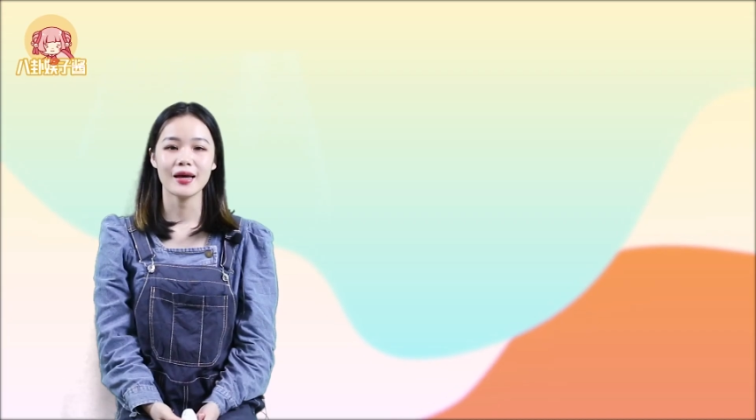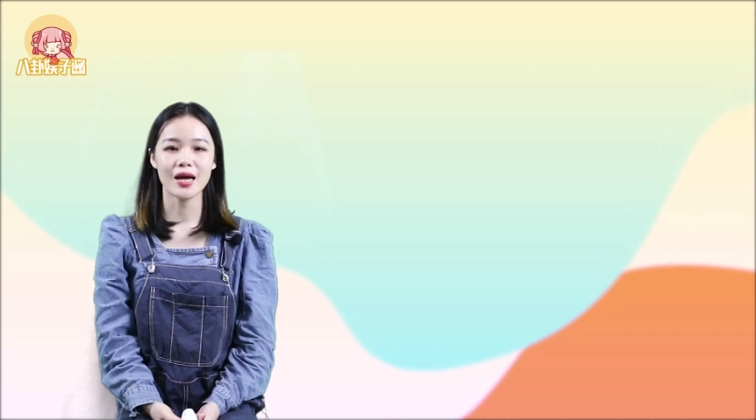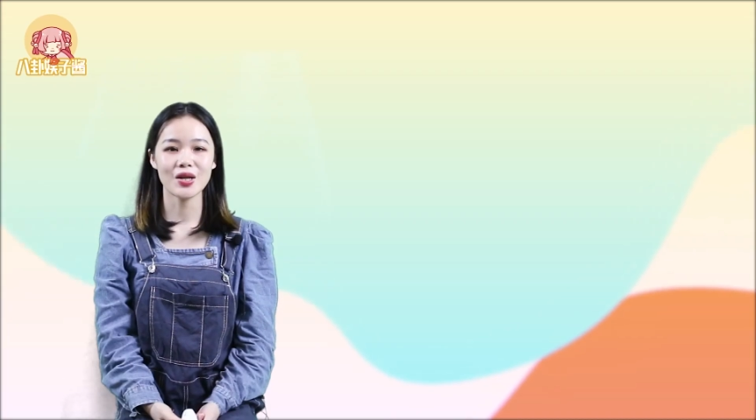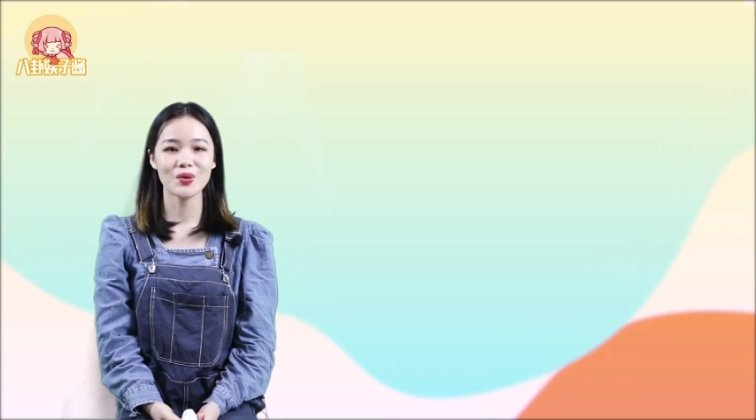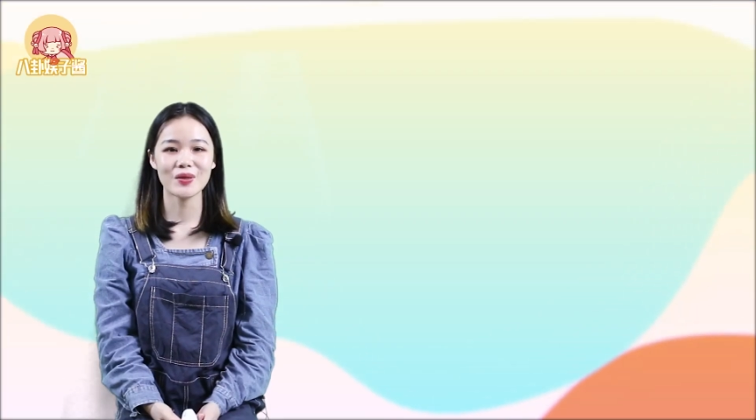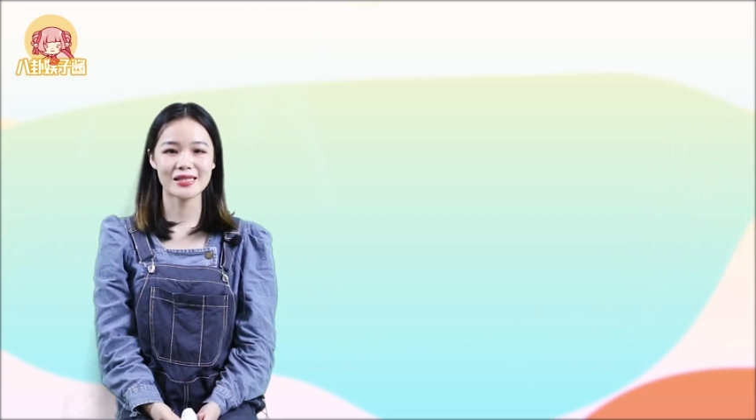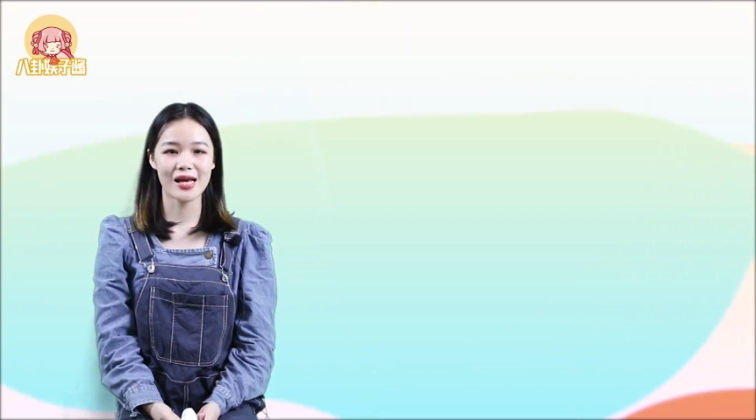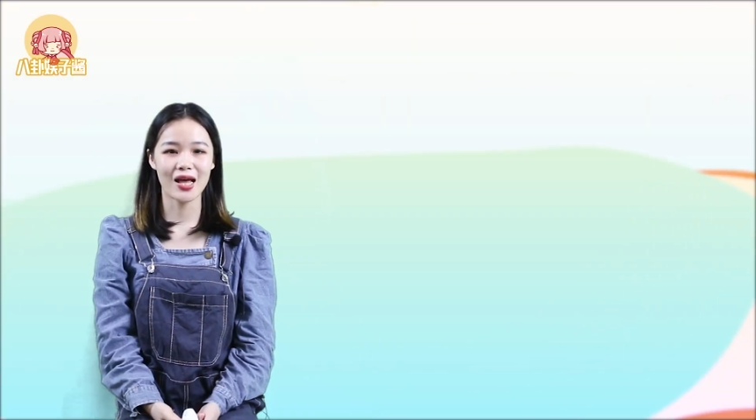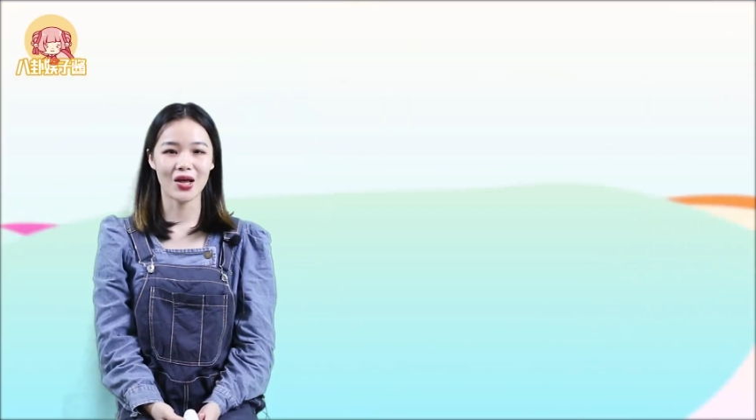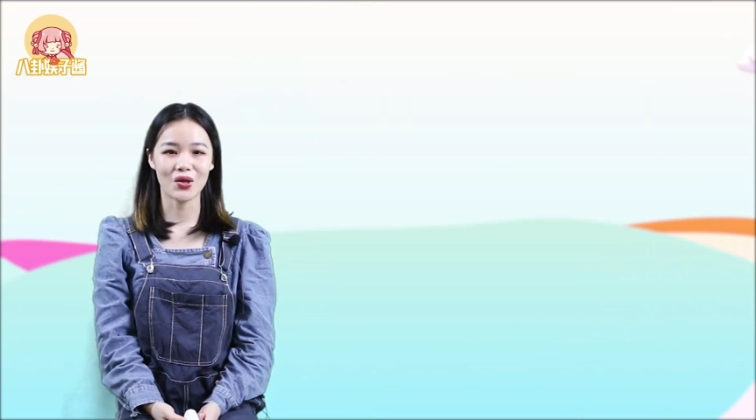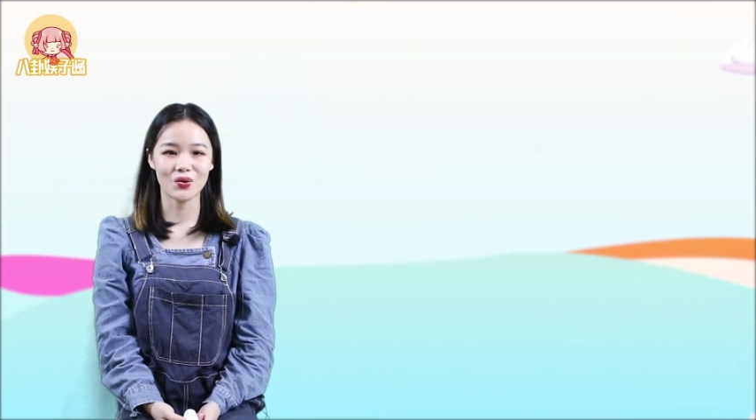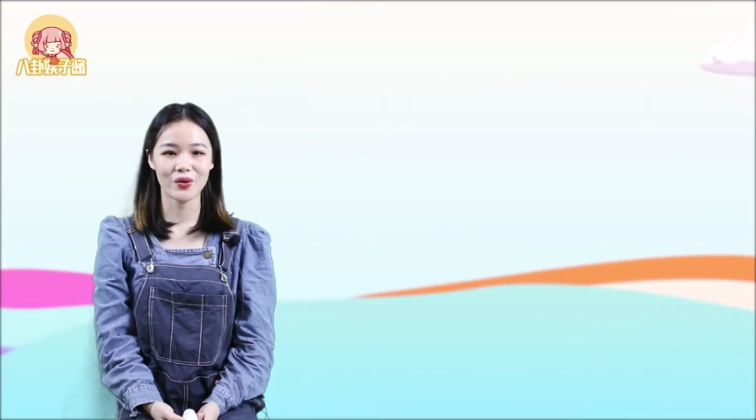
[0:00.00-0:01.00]
Hello，大家
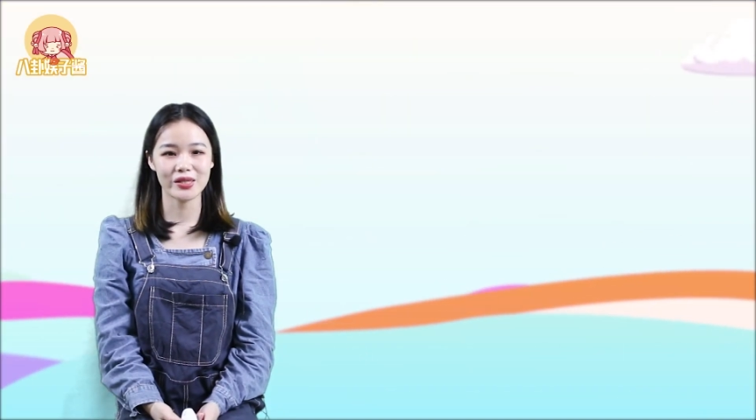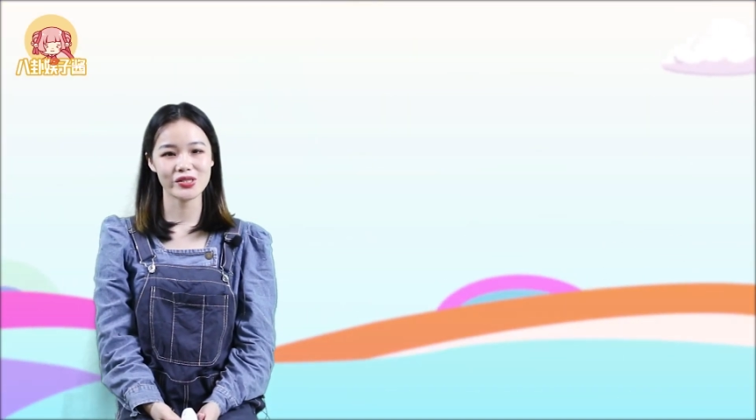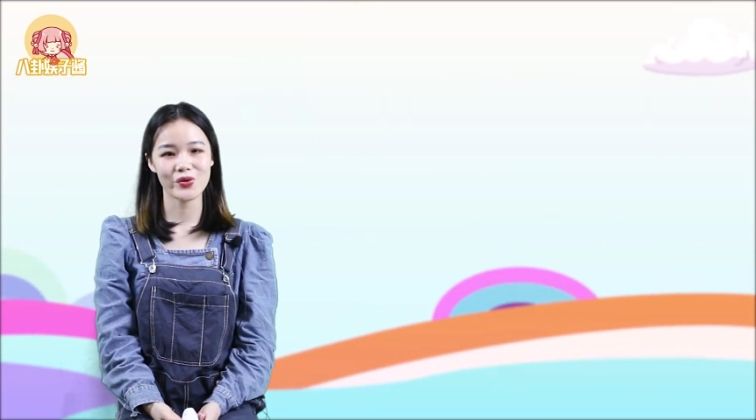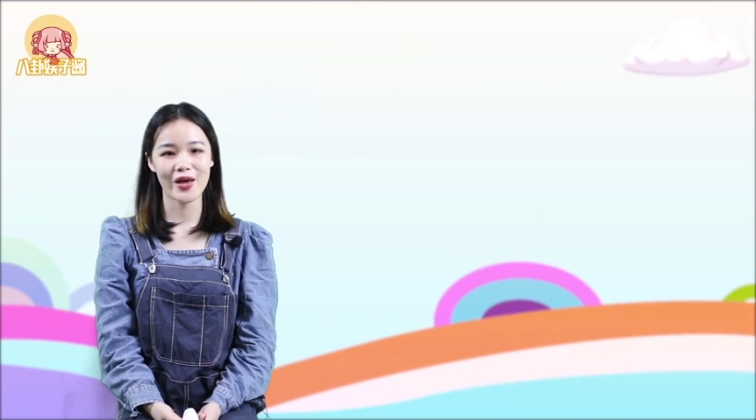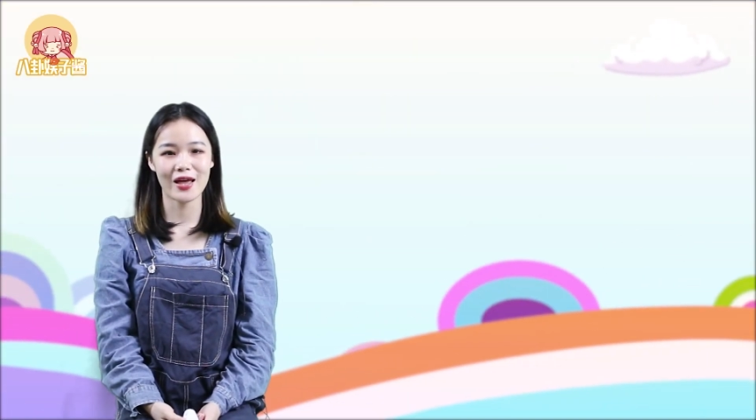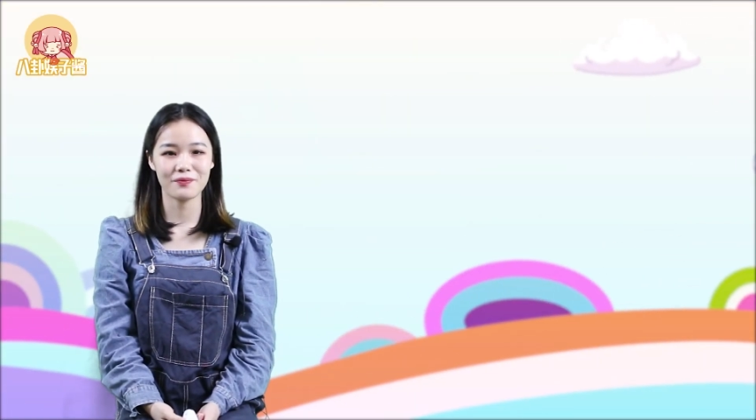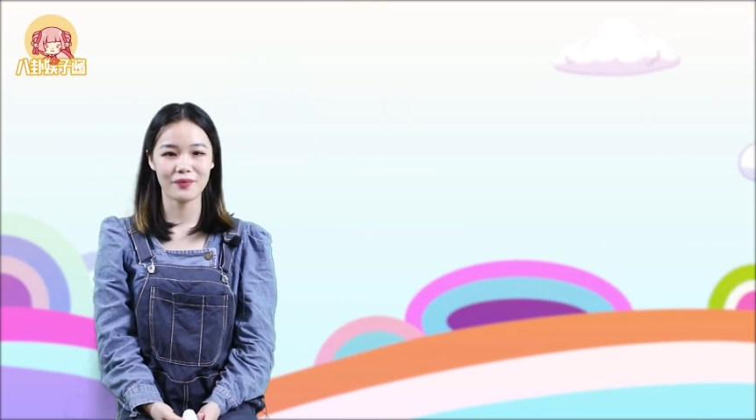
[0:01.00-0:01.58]
好，欢迎收看《